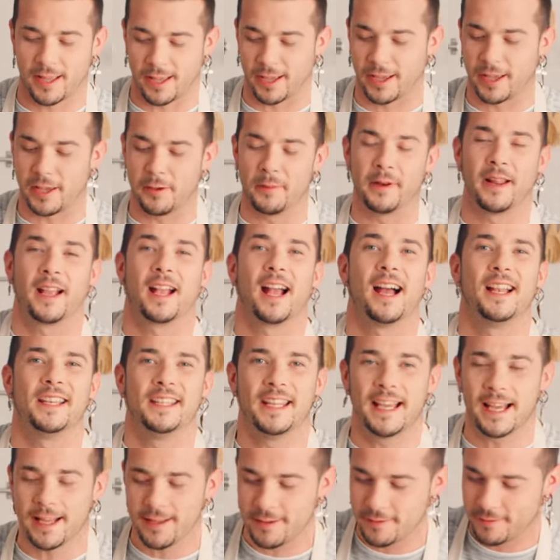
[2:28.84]
jengibre
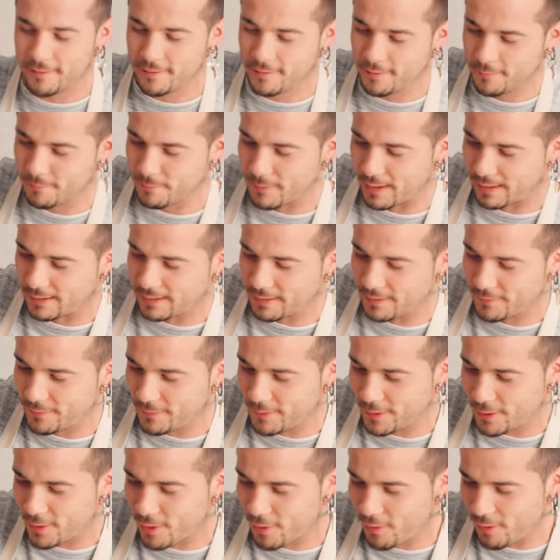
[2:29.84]
caña,
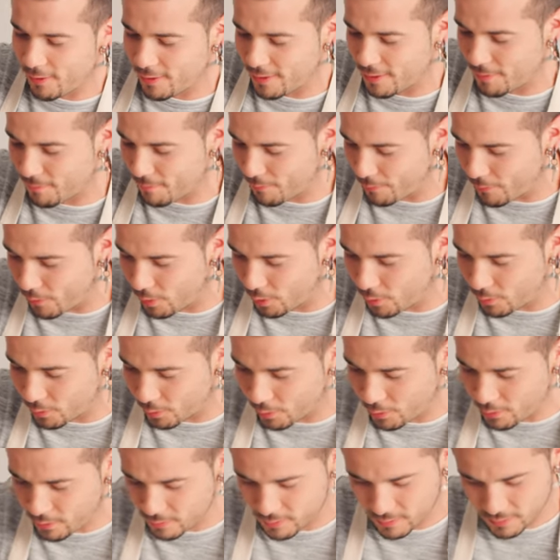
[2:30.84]
magnífico, en
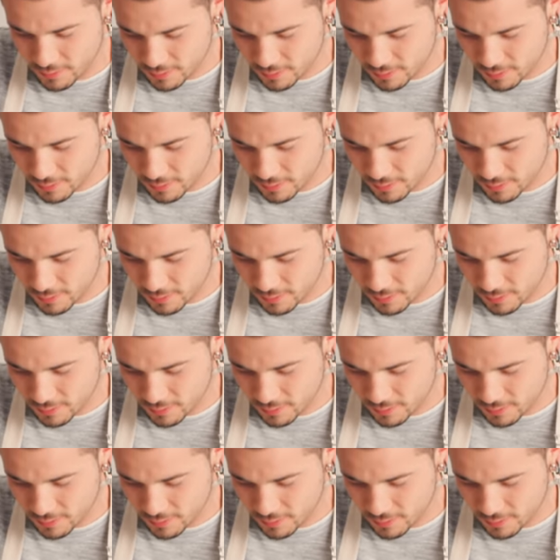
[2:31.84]
polvo.